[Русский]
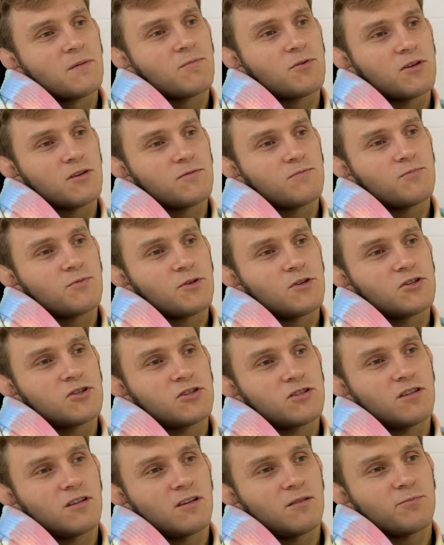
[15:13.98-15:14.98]
пере,
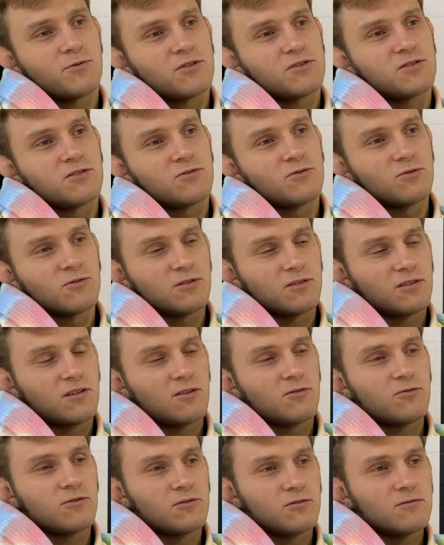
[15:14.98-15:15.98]
пересчитал проституток
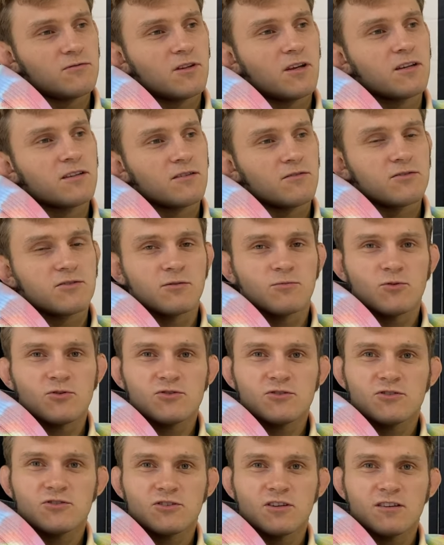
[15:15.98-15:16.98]
такой, ну ладно, все,
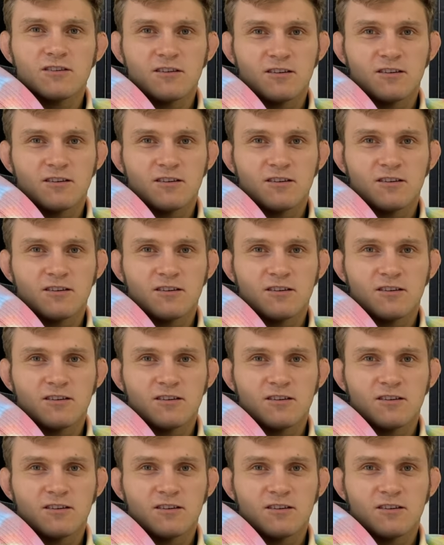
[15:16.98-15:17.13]
можно начинать